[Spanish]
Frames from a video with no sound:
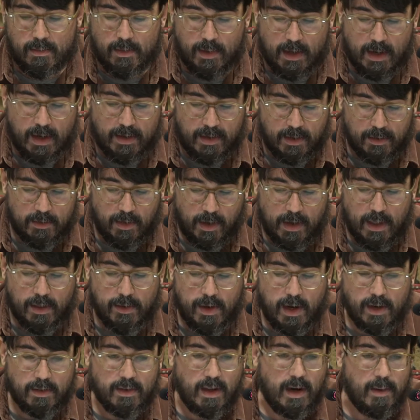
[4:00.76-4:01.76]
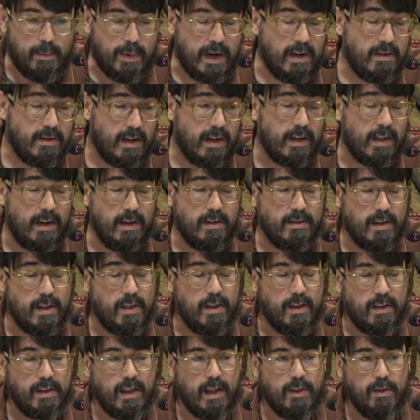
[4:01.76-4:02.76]
las historiadoras de la prensa a quienes he
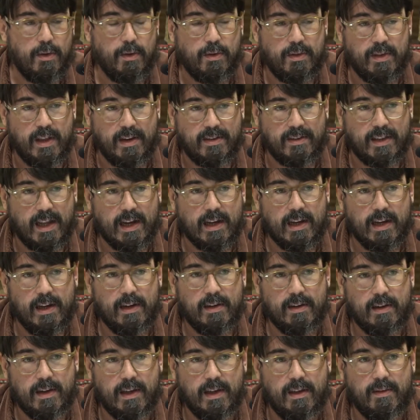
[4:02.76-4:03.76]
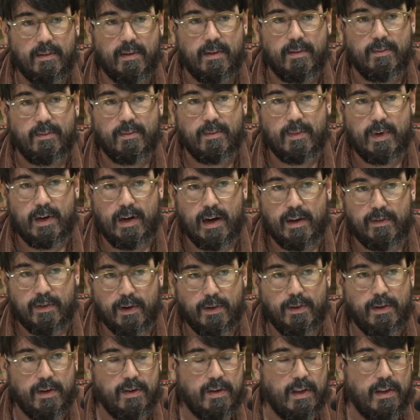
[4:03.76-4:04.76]
citado destacan que La
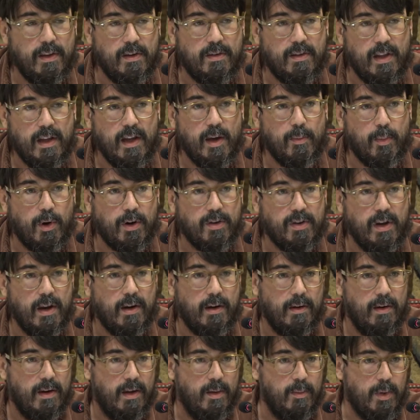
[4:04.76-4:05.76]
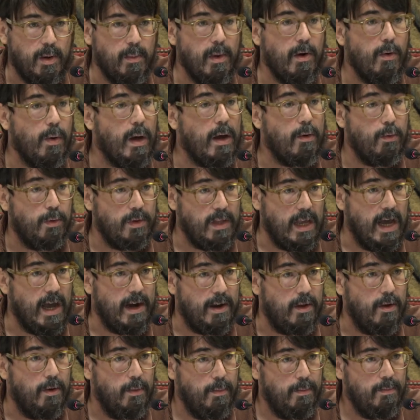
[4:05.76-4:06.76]
Fronde se distingue por ser, en primer lugar, un
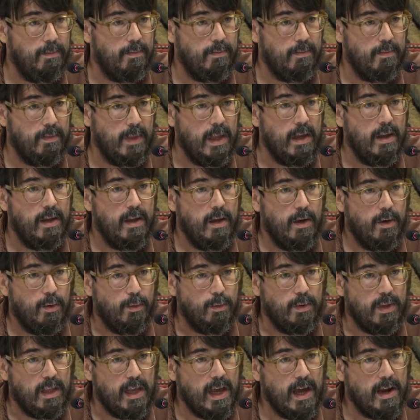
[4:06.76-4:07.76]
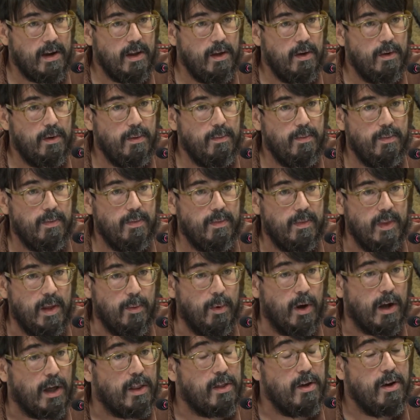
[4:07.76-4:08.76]
diario. Un diario de
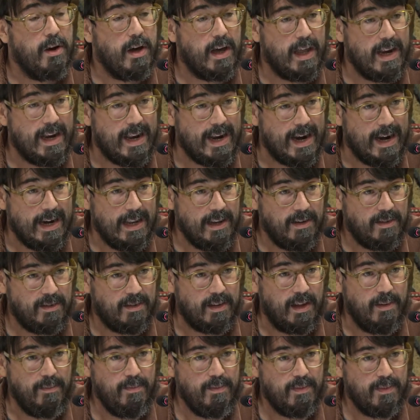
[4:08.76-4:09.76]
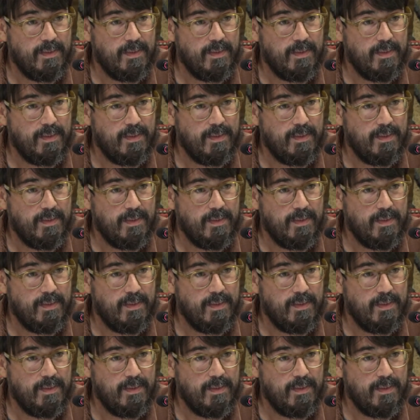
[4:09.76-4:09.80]
vocación generalista,